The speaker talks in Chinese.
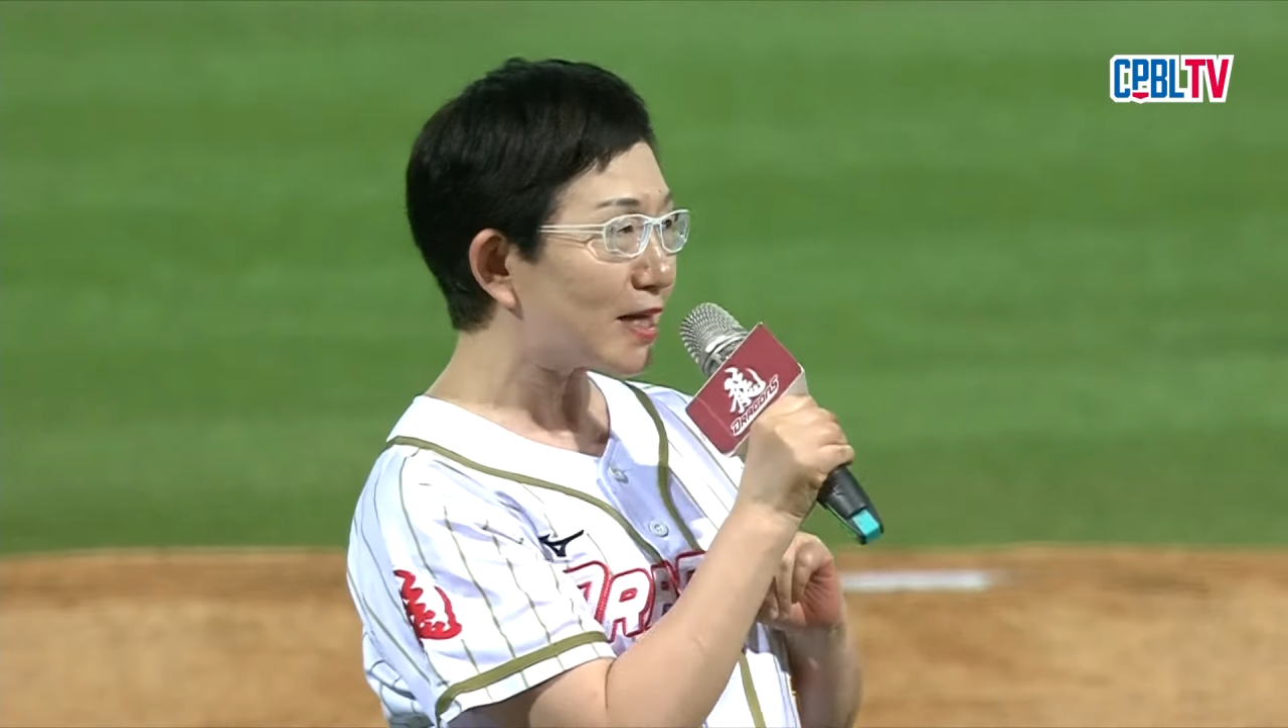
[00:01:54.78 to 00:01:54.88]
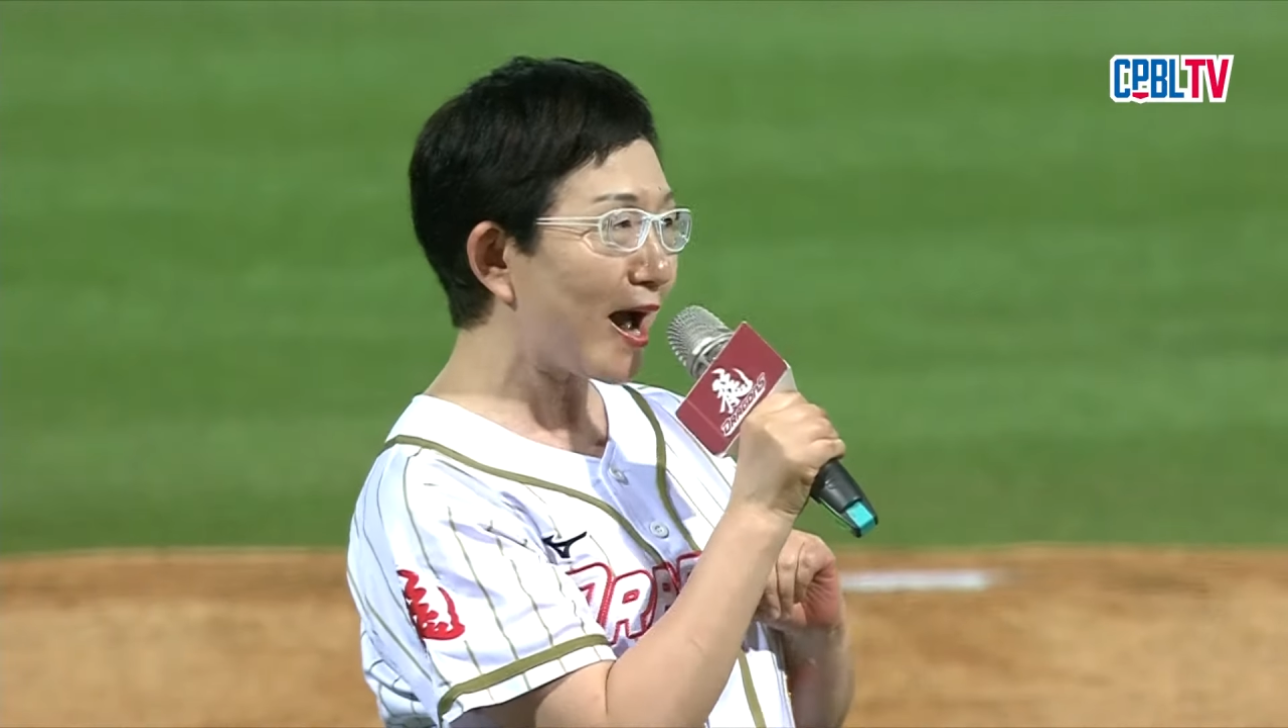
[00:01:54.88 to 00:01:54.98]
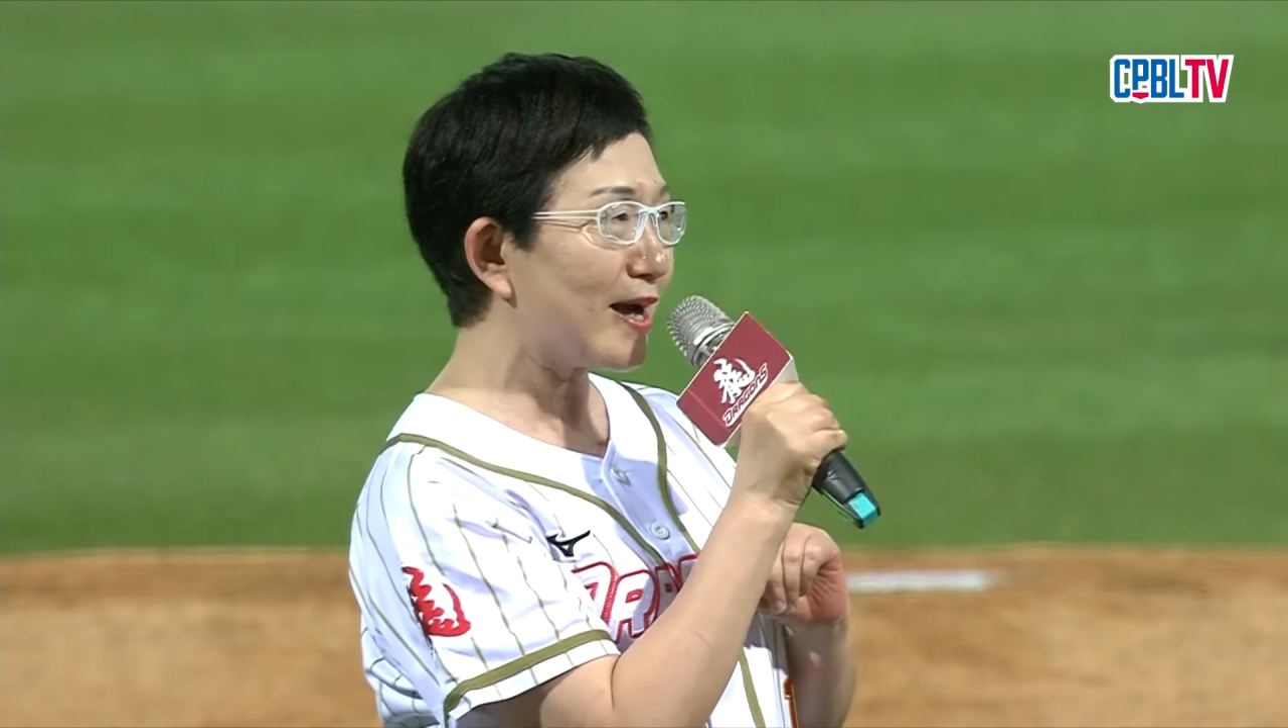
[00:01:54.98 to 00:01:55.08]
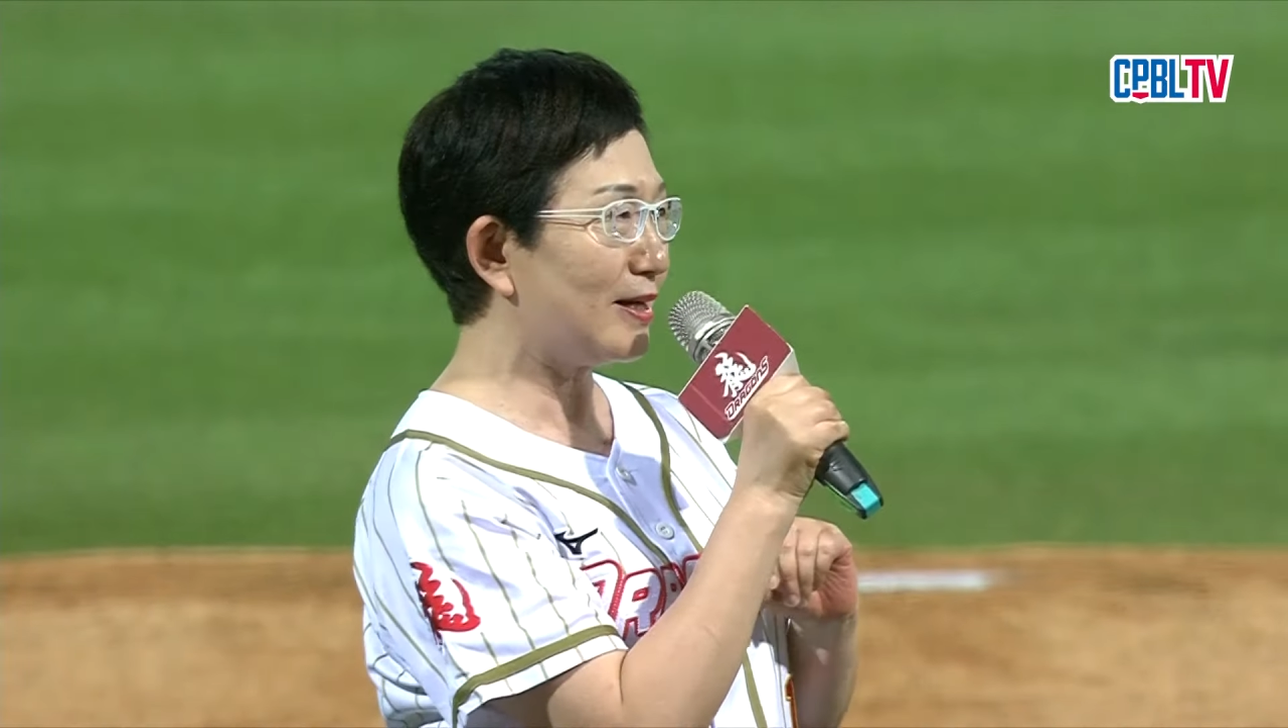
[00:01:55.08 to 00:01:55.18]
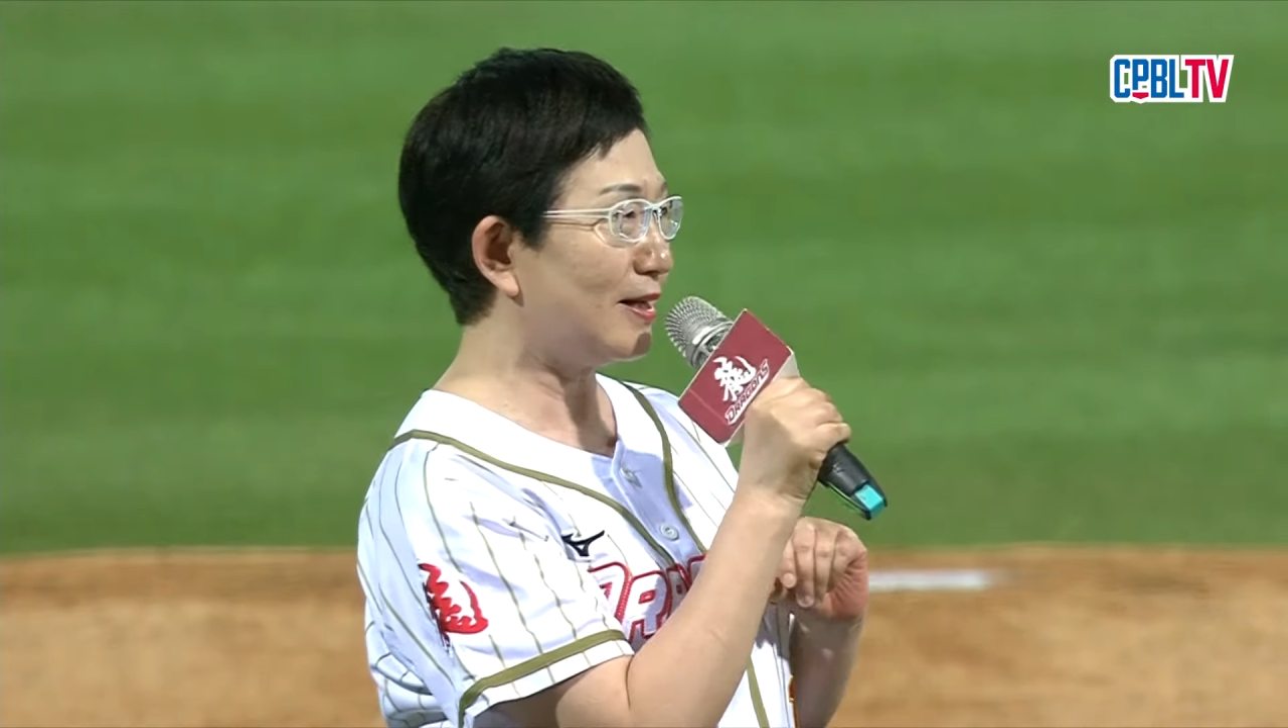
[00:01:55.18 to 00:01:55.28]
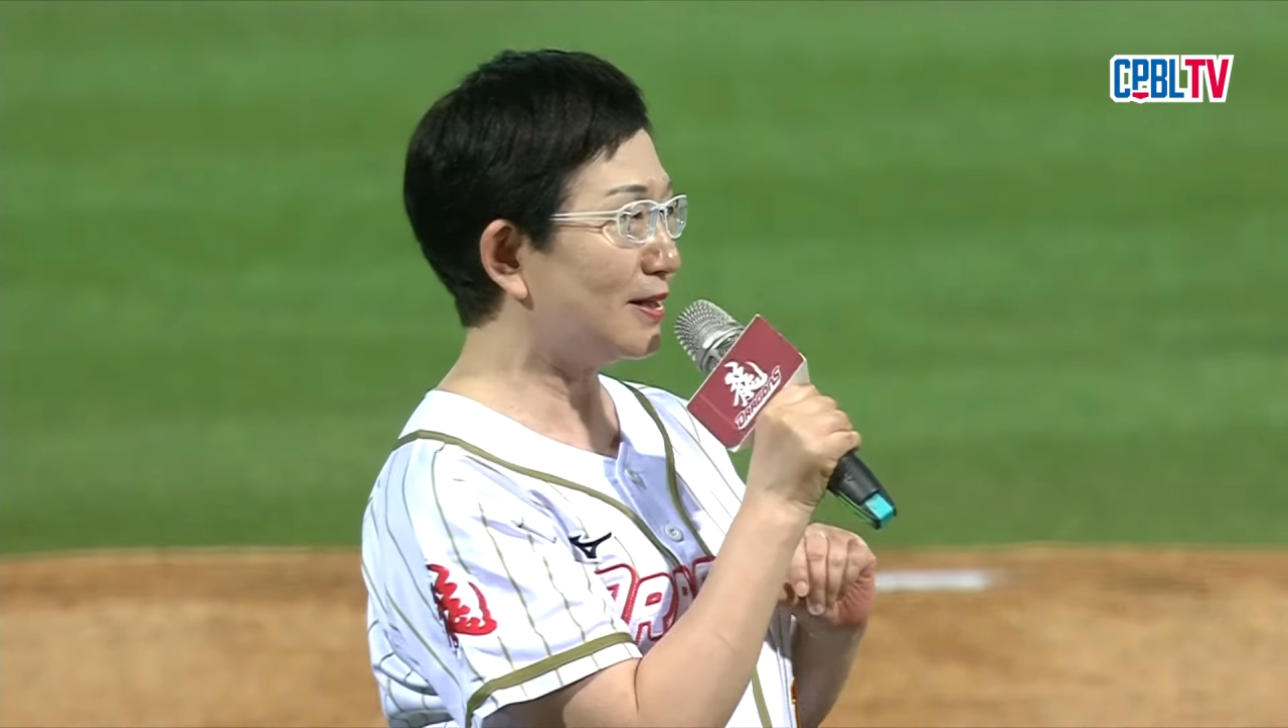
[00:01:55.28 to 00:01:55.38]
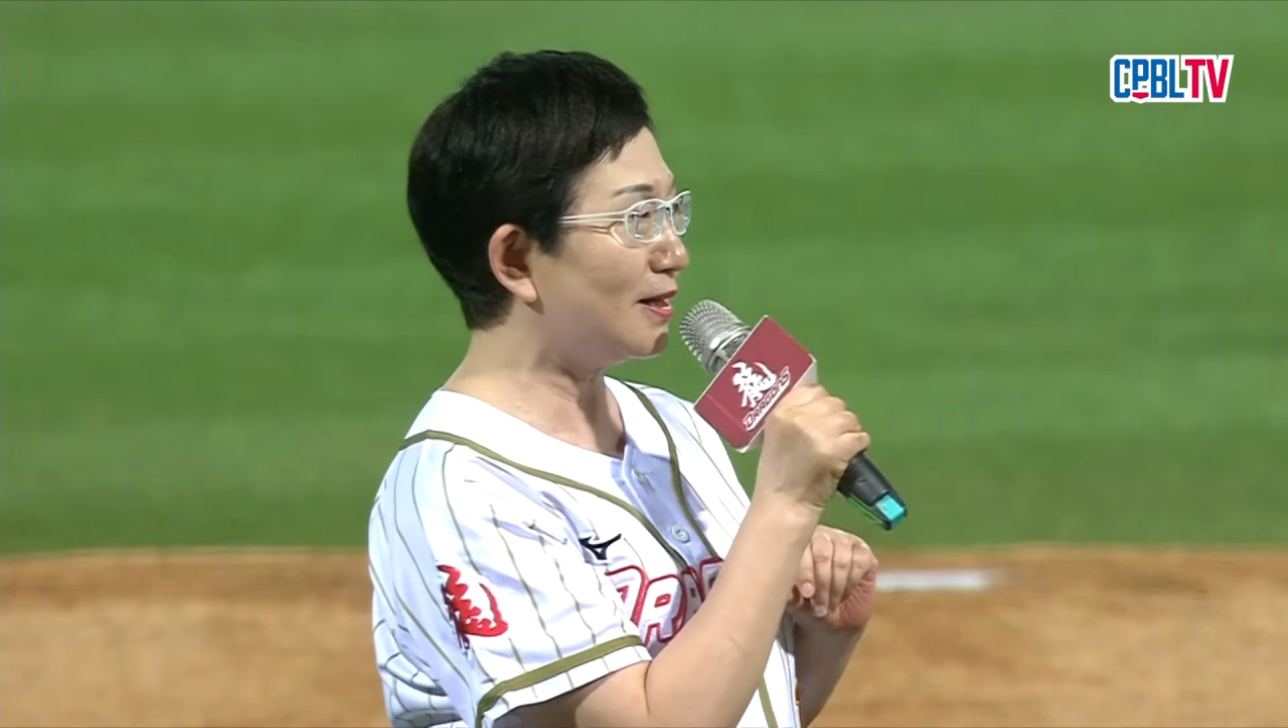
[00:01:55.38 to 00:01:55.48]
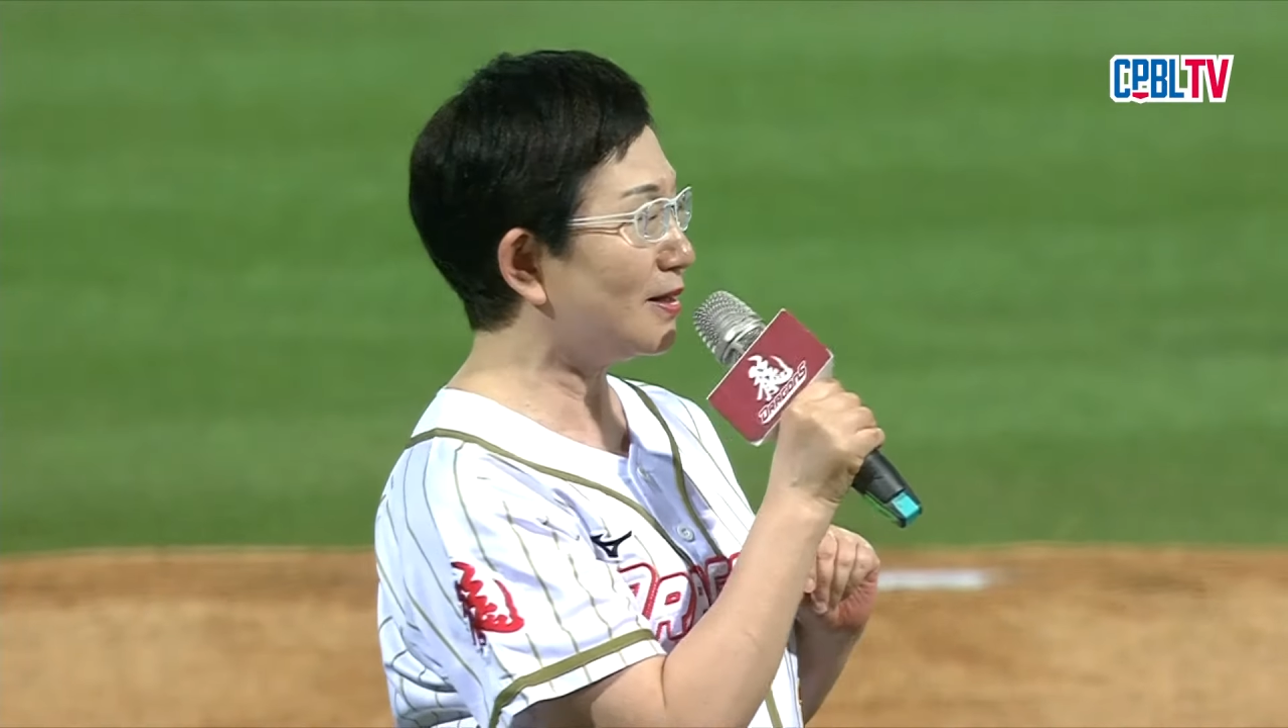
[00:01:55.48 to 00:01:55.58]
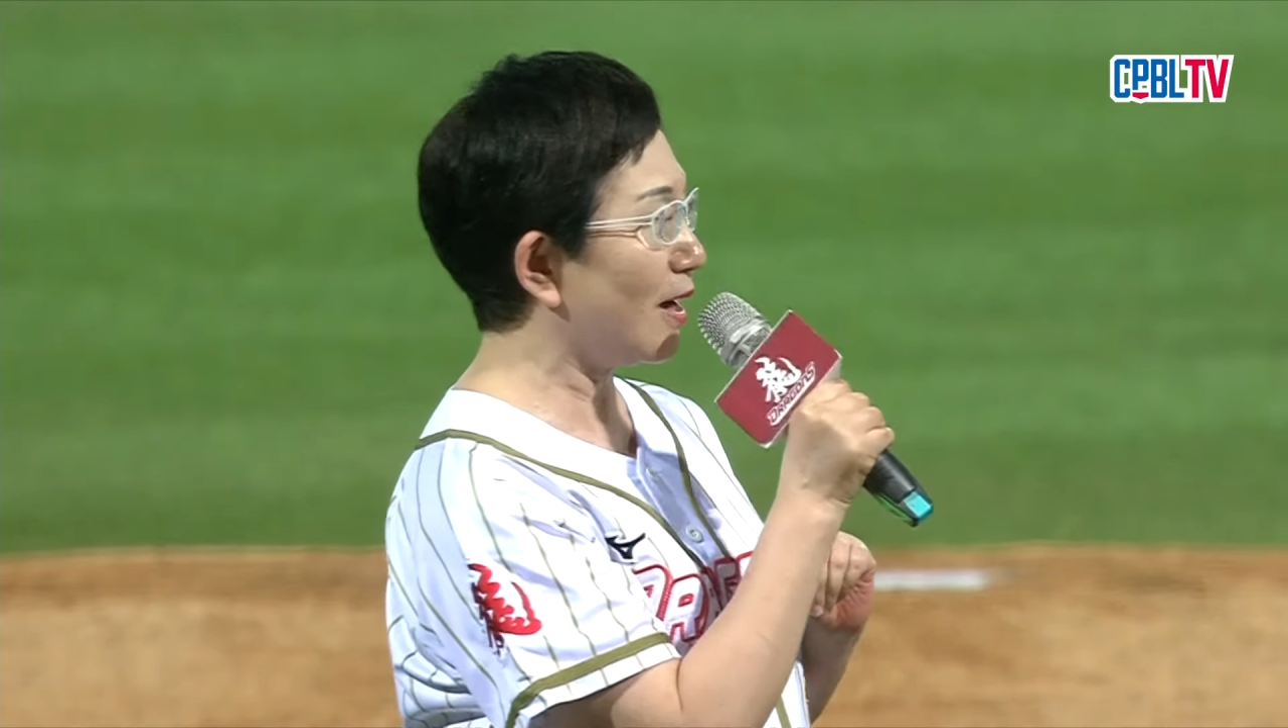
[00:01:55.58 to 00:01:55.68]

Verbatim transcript: 家一定